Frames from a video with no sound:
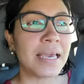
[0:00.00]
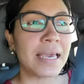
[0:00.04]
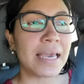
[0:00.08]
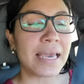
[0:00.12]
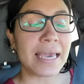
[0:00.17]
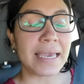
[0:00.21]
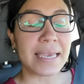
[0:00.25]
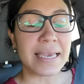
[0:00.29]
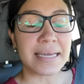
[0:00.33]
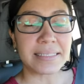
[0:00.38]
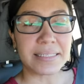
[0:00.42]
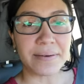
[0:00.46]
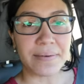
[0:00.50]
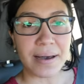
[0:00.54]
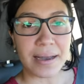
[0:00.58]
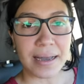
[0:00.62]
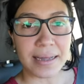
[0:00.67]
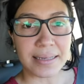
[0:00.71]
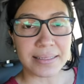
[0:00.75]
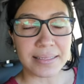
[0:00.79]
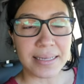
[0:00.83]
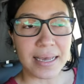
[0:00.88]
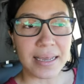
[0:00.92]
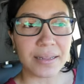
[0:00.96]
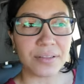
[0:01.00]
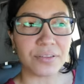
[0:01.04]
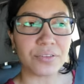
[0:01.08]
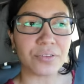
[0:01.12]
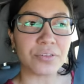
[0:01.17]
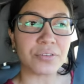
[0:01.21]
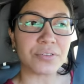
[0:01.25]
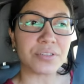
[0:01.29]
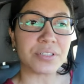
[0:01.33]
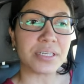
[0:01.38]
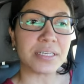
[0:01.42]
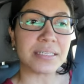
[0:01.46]
Ella se va a casar,
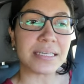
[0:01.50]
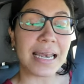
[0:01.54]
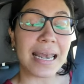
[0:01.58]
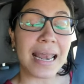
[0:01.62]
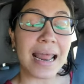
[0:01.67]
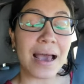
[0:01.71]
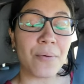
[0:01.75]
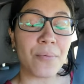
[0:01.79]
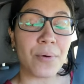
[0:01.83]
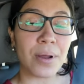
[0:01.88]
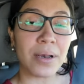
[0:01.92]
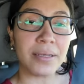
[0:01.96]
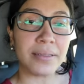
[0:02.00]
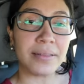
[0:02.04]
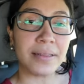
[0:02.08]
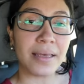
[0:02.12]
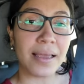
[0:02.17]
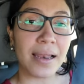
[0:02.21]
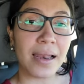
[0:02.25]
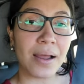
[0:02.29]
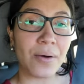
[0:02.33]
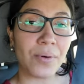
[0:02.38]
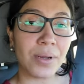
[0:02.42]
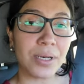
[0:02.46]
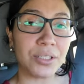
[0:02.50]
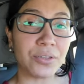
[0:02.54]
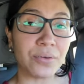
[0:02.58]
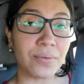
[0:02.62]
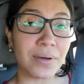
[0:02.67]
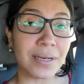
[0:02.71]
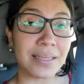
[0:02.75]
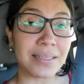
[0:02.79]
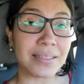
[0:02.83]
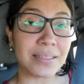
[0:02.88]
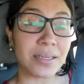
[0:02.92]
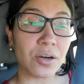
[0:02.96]
entonces la abuelita y el abuelito
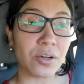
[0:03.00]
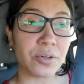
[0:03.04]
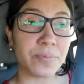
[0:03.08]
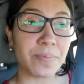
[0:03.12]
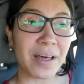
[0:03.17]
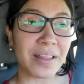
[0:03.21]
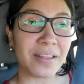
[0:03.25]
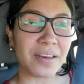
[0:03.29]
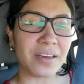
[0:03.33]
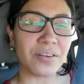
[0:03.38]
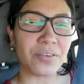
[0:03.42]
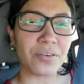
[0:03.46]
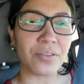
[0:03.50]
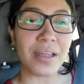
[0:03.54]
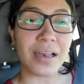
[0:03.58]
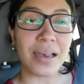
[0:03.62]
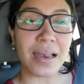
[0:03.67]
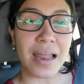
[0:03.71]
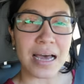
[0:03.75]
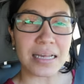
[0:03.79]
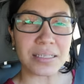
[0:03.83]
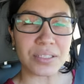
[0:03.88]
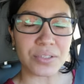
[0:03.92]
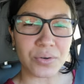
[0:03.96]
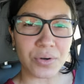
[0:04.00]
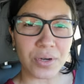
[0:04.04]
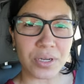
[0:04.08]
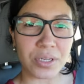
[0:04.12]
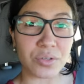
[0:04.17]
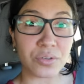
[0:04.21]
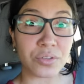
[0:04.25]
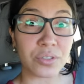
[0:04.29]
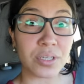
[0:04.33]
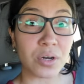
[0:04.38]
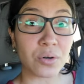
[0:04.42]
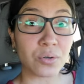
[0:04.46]
van a ser los padrinos del lazo.
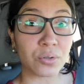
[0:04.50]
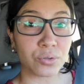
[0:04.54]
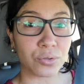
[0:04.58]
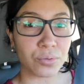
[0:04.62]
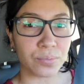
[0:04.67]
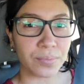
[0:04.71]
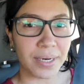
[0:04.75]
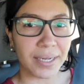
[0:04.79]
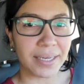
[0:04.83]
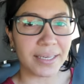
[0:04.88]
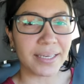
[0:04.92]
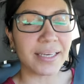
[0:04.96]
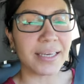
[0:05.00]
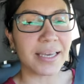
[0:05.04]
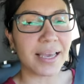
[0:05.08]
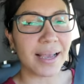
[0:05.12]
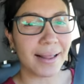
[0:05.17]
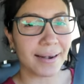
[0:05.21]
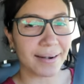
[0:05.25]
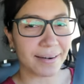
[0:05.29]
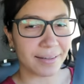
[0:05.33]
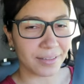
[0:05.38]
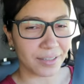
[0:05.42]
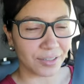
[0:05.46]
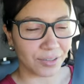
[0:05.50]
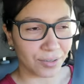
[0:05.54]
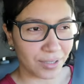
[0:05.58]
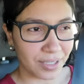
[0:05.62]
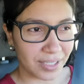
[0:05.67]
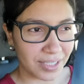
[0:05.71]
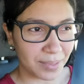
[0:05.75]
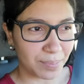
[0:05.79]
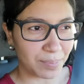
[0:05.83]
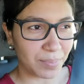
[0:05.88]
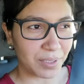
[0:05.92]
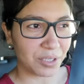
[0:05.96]
Eso se acostumbra aquí. Al ratito
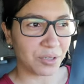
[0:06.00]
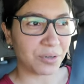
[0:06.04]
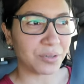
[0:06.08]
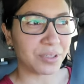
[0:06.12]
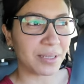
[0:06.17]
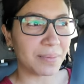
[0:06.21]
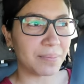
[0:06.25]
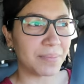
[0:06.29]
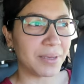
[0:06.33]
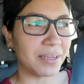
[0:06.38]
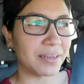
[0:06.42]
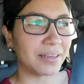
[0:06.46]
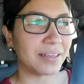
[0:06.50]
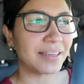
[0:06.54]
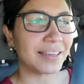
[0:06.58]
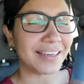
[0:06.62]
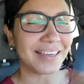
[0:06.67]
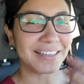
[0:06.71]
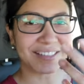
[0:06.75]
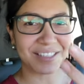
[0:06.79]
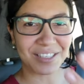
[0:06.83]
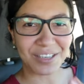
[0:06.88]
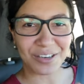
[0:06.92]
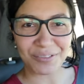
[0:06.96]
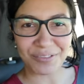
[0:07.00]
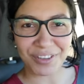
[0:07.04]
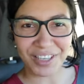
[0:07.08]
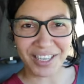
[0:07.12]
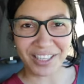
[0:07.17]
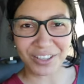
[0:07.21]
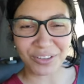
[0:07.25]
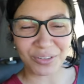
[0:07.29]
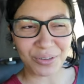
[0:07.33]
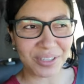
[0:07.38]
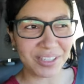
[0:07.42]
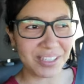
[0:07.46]
les explico también qué
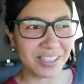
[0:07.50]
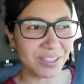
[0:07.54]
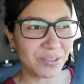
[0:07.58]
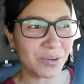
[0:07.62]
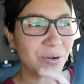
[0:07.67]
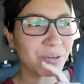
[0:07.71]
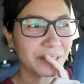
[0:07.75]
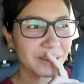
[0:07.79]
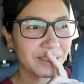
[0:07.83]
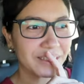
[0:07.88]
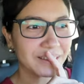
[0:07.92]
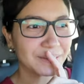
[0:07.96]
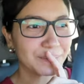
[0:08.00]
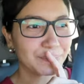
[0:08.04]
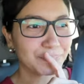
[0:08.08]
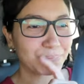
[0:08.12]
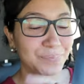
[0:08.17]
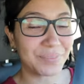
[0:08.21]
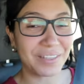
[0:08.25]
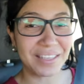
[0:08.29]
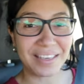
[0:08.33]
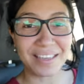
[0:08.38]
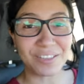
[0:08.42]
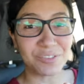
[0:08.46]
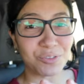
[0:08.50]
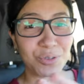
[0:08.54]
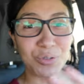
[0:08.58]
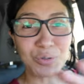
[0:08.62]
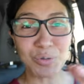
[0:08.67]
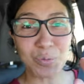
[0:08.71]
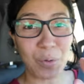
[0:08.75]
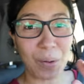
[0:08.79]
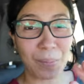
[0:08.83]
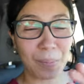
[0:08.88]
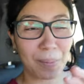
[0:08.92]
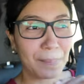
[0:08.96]
significa todas esas cosas, que eso es
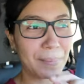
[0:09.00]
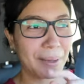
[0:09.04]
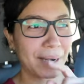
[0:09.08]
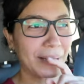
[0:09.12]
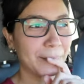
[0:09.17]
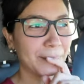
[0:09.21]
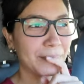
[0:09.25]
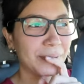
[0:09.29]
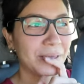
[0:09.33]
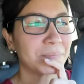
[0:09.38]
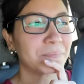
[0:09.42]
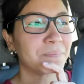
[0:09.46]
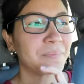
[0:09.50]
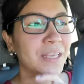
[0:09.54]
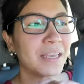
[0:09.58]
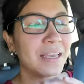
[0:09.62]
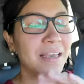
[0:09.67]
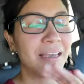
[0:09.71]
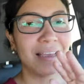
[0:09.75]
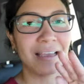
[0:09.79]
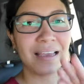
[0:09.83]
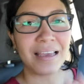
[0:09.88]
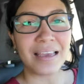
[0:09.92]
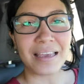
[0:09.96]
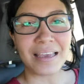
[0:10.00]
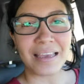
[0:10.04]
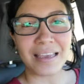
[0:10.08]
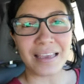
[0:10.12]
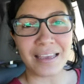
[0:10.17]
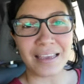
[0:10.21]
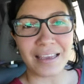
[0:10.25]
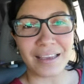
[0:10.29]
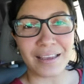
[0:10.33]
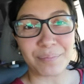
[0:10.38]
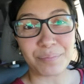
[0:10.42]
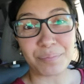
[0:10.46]
nuevo para mí.
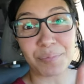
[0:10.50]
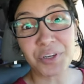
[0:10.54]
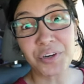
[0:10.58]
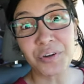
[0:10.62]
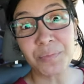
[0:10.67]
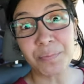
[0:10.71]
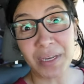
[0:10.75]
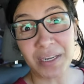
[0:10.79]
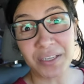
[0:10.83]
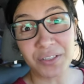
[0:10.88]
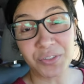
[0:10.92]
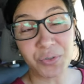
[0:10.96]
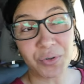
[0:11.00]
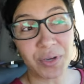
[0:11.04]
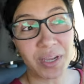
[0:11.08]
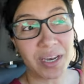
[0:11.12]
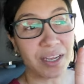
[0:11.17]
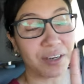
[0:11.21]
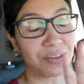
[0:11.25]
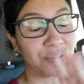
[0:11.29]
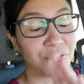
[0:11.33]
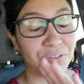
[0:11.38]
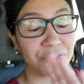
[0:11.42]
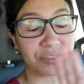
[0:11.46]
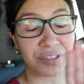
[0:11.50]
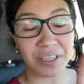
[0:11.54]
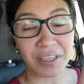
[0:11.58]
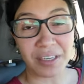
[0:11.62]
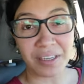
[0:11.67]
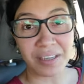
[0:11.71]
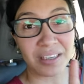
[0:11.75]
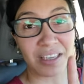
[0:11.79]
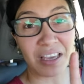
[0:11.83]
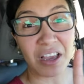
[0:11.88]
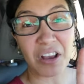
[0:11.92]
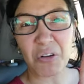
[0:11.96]
Eh, bueno, en Venezuela, no
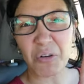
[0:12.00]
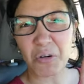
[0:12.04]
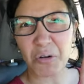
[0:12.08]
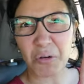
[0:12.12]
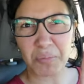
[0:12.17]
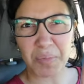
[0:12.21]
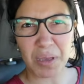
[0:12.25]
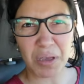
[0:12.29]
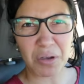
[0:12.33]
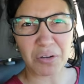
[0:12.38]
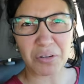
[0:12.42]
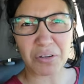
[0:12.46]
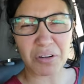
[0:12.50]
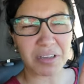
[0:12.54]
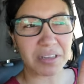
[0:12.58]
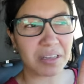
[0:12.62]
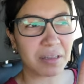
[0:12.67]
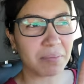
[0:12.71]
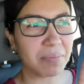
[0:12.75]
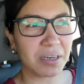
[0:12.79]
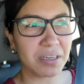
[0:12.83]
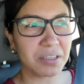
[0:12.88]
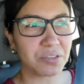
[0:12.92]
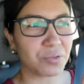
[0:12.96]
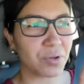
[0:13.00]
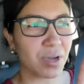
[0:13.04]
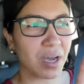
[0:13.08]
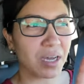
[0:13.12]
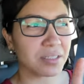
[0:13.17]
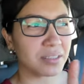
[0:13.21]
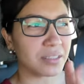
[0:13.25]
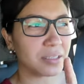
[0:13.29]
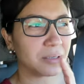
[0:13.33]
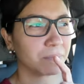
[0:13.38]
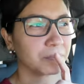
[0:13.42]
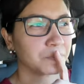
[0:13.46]
sé, y en Colombia yo creo que también eso es
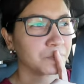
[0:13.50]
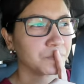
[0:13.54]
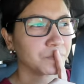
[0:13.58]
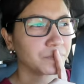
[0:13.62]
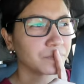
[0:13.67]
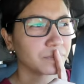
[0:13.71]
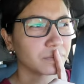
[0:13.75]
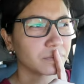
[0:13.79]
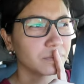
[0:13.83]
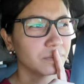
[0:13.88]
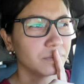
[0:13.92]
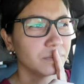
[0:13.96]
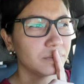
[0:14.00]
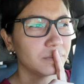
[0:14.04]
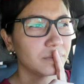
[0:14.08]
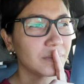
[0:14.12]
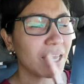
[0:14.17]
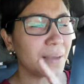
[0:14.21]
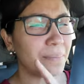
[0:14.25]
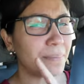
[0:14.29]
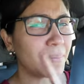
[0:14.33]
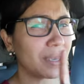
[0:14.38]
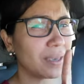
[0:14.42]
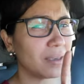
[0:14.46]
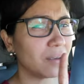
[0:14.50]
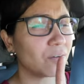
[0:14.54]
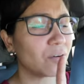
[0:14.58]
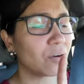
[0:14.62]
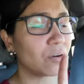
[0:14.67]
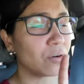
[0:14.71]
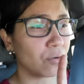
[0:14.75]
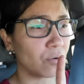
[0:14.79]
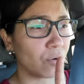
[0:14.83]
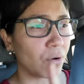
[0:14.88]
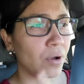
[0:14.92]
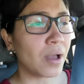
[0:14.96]
así en México
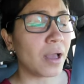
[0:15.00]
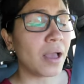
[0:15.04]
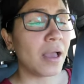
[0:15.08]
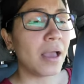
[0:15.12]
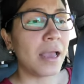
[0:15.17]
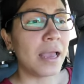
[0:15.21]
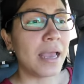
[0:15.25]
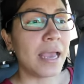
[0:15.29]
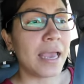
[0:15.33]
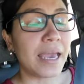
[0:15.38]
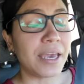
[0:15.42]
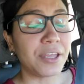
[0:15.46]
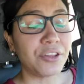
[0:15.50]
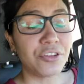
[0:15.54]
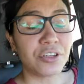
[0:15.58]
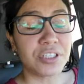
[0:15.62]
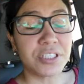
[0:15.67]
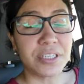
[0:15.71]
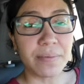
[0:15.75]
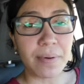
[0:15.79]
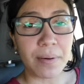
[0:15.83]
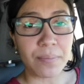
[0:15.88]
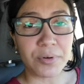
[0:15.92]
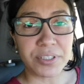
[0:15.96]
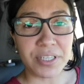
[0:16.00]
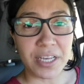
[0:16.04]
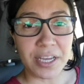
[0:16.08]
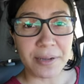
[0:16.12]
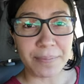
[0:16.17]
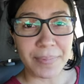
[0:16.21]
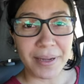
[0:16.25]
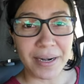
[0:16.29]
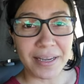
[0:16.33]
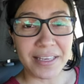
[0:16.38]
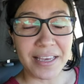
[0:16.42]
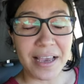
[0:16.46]
no. Entonces vamos a ir
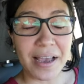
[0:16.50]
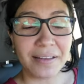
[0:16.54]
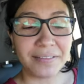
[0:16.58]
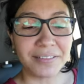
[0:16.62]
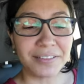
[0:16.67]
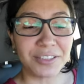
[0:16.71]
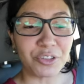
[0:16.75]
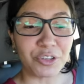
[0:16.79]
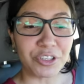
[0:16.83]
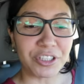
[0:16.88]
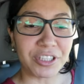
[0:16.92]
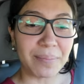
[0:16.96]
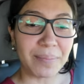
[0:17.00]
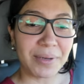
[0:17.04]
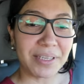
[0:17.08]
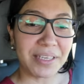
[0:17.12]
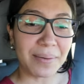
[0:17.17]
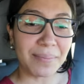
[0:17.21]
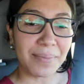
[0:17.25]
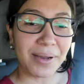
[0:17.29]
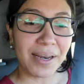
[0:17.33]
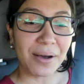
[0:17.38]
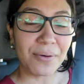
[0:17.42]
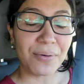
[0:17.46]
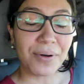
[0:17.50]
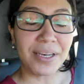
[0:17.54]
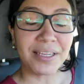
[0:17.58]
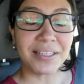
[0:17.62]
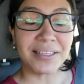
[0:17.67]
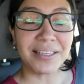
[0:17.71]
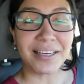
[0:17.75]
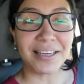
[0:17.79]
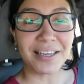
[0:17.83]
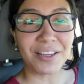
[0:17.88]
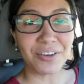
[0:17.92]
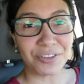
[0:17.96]
para allá. Y ahorita me llama la
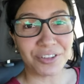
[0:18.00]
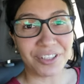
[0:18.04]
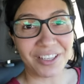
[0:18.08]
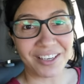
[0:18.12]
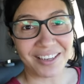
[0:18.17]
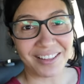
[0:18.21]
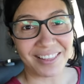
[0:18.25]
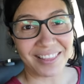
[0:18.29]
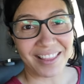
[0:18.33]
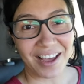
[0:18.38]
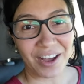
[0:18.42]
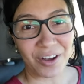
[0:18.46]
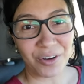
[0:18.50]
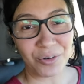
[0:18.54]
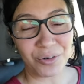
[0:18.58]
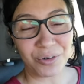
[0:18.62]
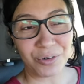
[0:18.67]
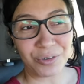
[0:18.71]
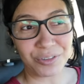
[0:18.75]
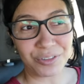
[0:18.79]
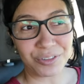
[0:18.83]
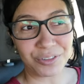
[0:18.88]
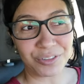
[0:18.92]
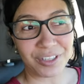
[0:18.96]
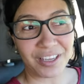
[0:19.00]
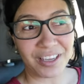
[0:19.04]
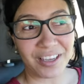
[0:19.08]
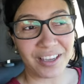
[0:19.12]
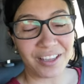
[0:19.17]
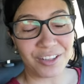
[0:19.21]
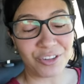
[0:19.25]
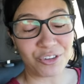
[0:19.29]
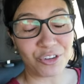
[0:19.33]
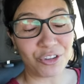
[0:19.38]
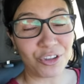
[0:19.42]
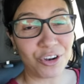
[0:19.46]
abuelita que nos tiene tacos,
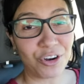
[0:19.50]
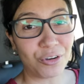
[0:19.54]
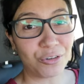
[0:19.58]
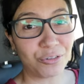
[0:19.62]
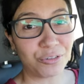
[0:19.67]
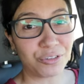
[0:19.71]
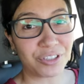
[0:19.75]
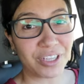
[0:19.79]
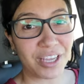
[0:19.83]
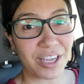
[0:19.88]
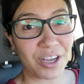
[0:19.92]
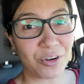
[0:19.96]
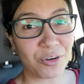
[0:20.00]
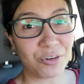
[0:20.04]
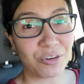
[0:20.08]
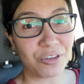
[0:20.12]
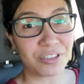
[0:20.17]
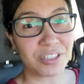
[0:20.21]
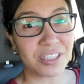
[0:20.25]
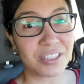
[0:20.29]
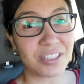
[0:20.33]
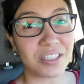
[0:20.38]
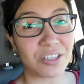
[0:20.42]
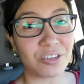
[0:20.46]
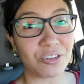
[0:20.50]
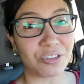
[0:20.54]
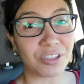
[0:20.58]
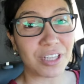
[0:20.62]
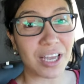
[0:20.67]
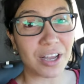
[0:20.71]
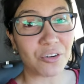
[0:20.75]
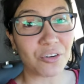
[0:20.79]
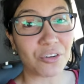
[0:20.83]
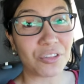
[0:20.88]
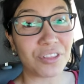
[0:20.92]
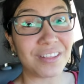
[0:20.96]
eh, no de los que ustedes conocen, sino
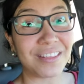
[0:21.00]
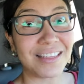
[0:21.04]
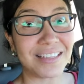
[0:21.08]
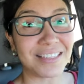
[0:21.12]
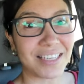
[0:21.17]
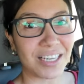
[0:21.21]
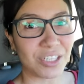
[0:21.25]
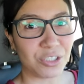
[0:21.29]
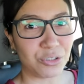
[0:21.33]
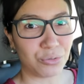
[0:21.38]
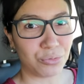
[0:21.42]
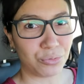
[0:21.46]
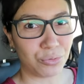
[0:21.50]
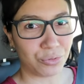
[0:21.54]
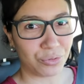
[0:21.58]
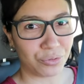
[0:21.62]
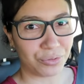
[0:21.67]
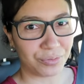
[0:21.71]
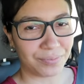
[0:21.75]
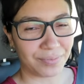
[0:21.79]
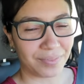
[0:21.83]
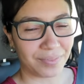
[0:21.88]
tacos de desayuno.